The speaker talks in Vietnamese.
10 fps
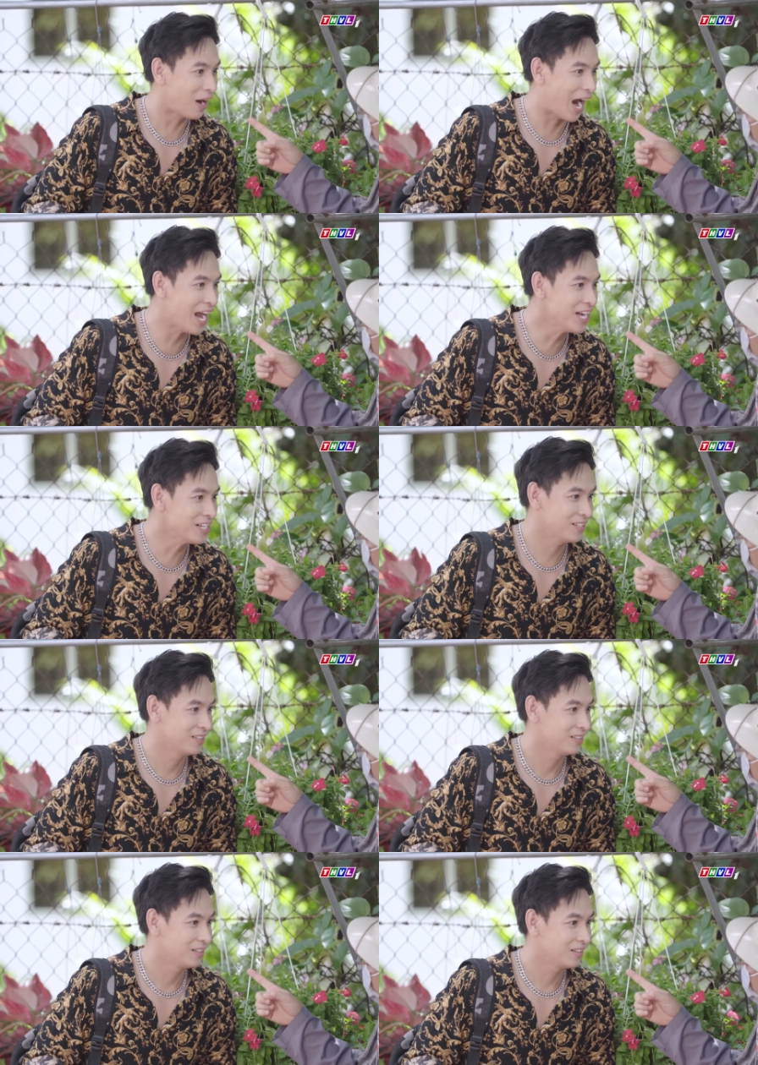phải
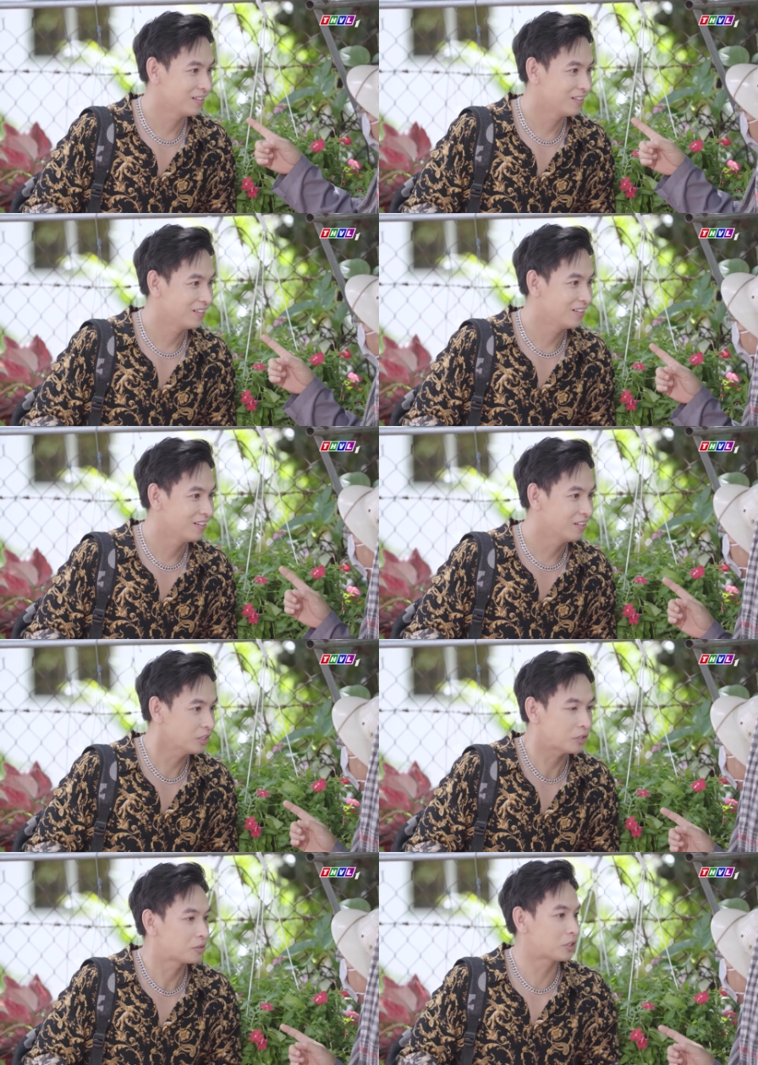quý nào
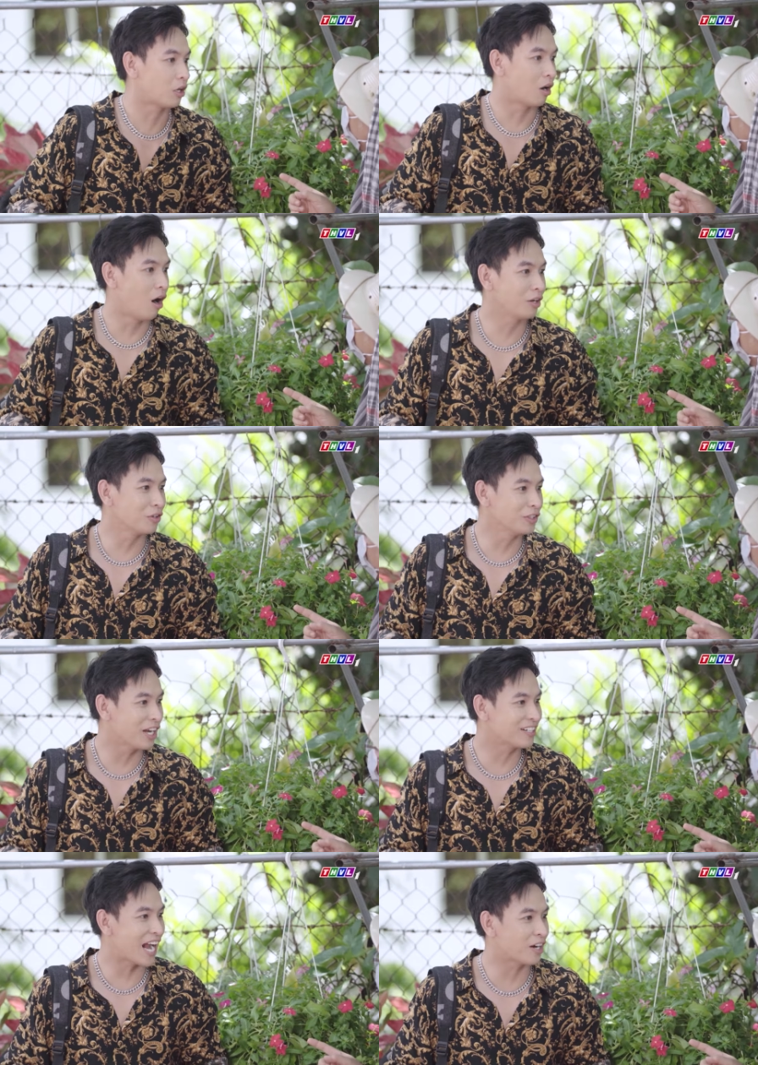trời ơi tưởng
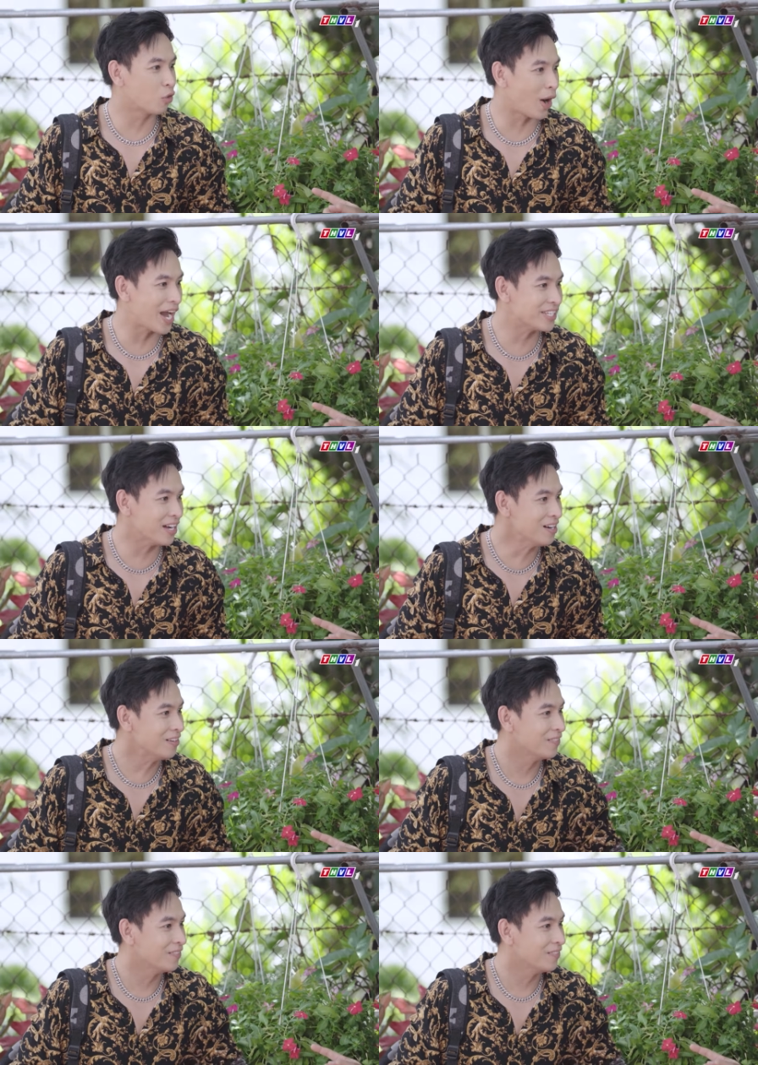nhận ra người quen chứ